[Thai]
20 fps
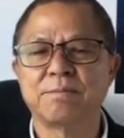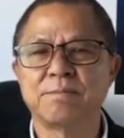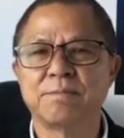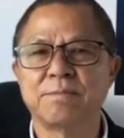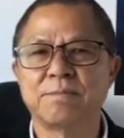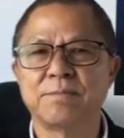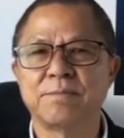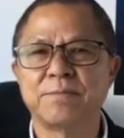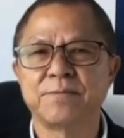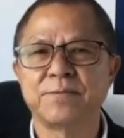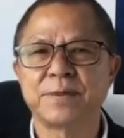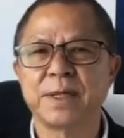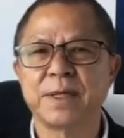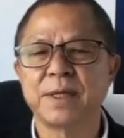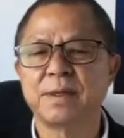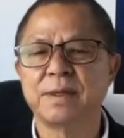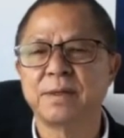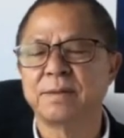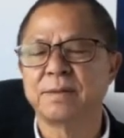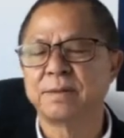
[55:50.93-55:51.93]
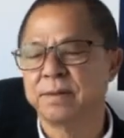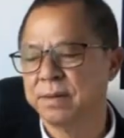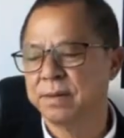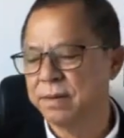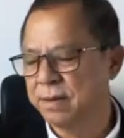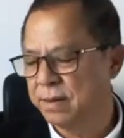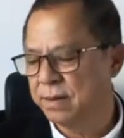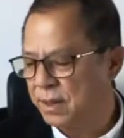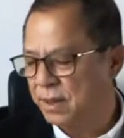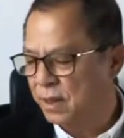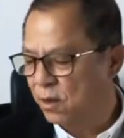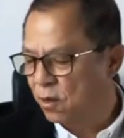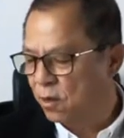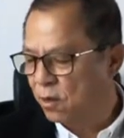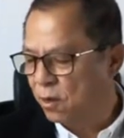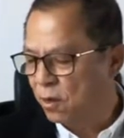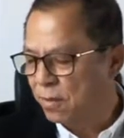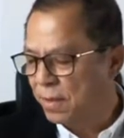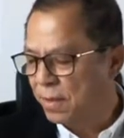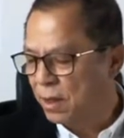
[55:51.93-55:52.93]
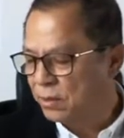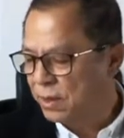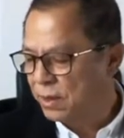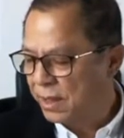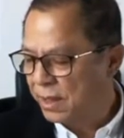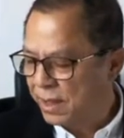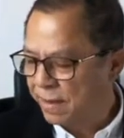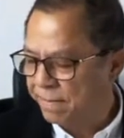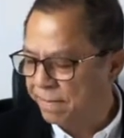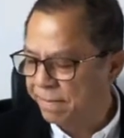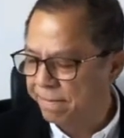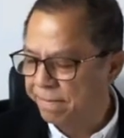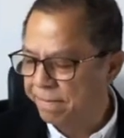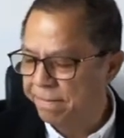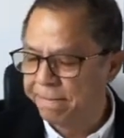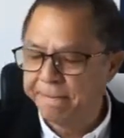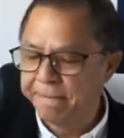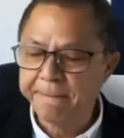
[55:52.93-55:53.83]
มีอีกเรื่องครับเป็นเรื่องน่าสนใจมาก